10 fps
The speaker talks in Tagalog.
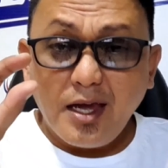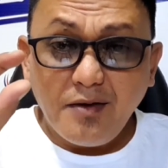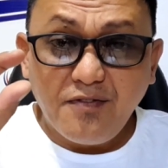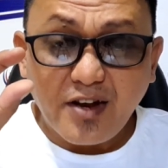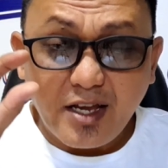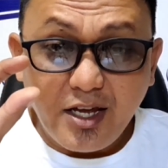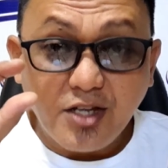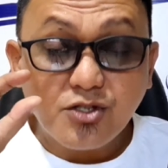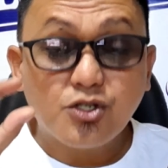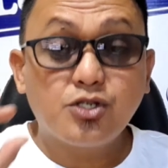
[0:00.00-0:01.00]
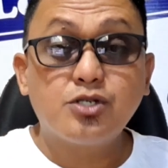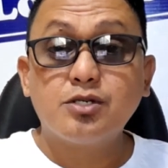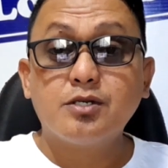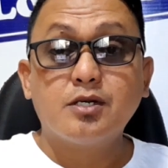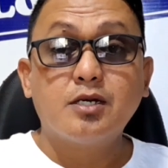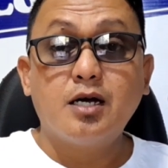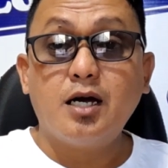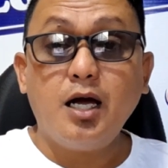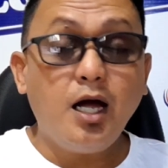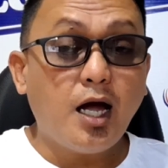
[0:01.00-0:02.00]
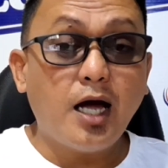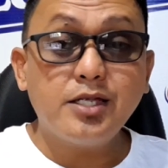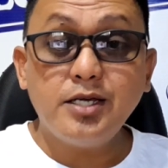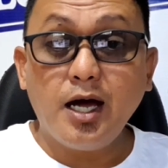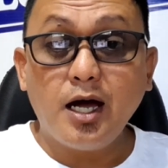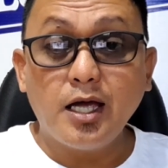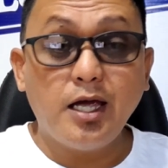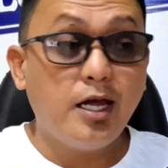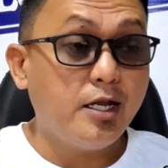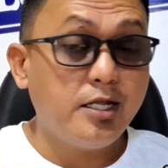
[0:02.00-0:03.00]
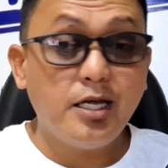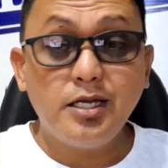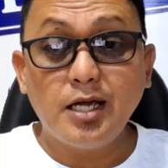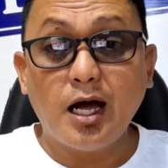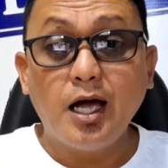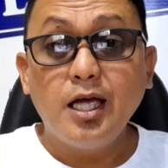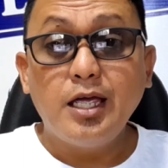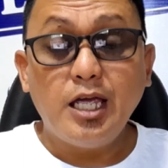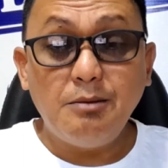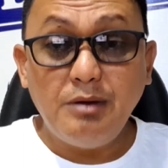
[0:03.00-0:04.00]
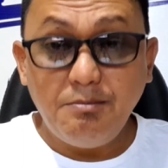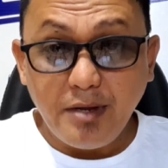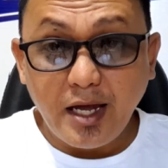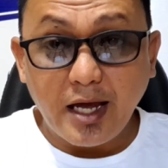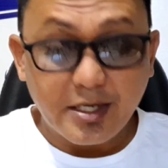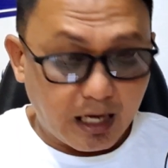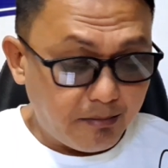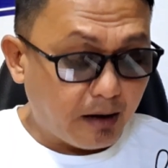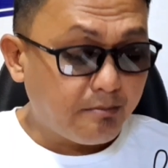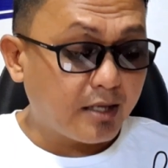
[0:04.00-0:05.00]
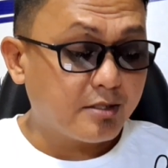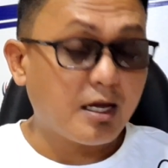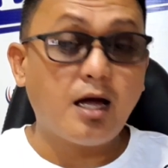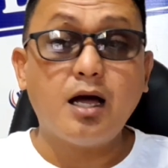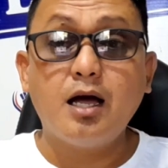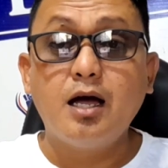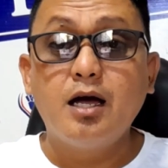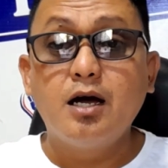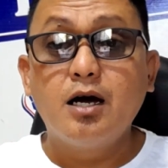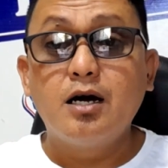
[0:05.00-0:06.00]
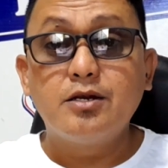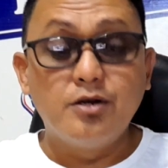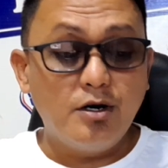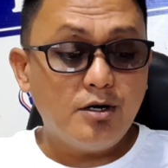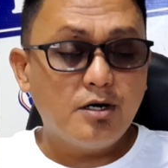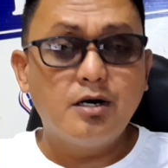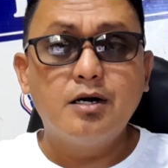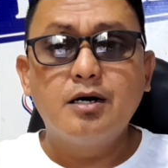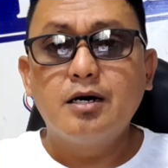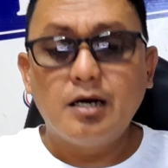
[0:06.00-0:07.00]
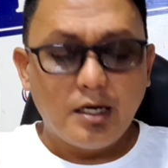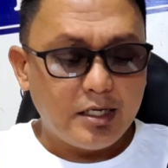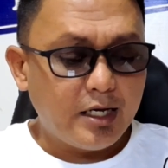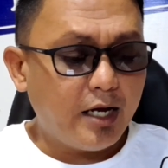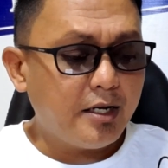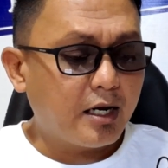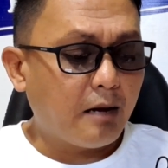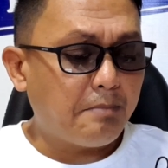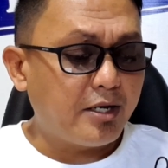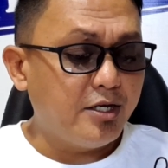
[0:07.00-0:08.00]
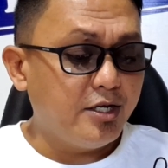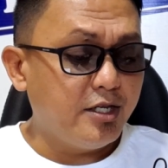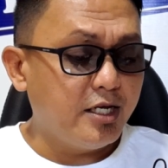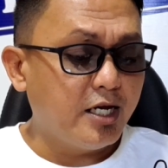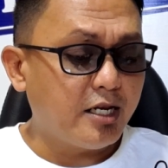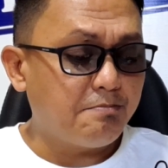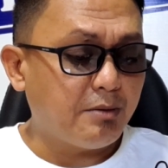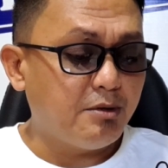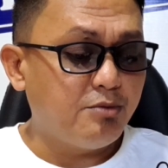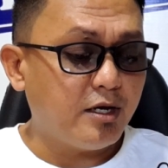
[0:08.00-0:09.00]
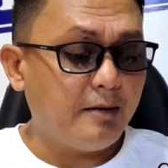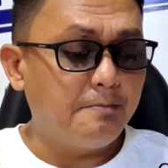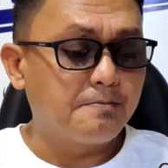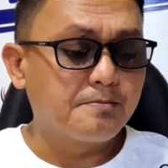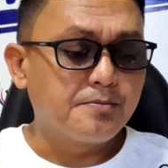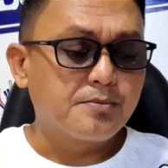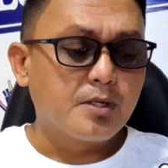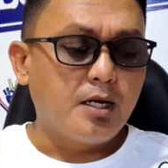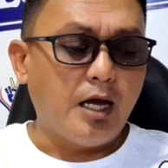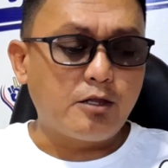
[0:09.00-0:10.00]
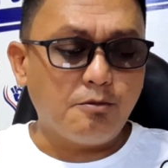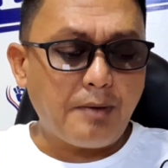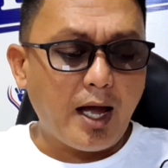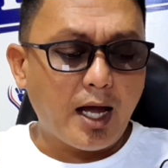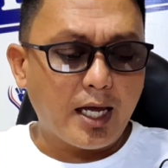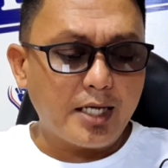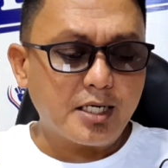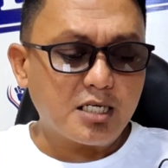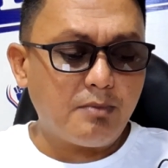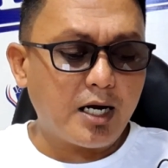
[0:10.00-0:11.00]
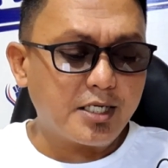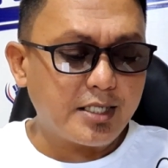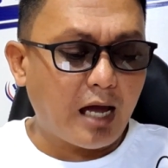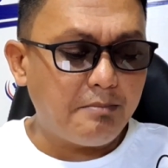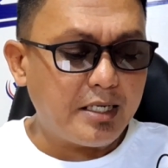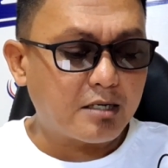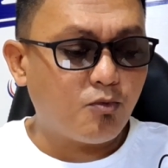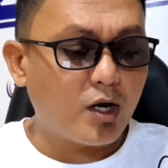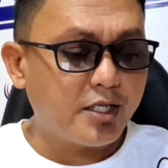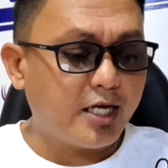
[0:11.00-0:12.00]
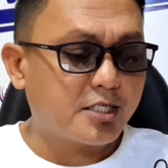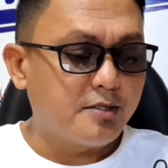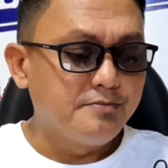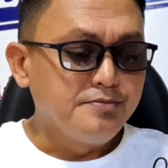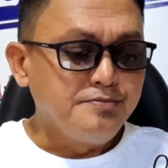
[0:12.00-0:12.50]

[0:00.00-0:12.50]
every inch ah, anya eh hindi niya ibibigay sa ibang bansa. No? Yan ang paninindigan ni PBBM. Ito pa, isa sa mga sinabi ni Romualdez.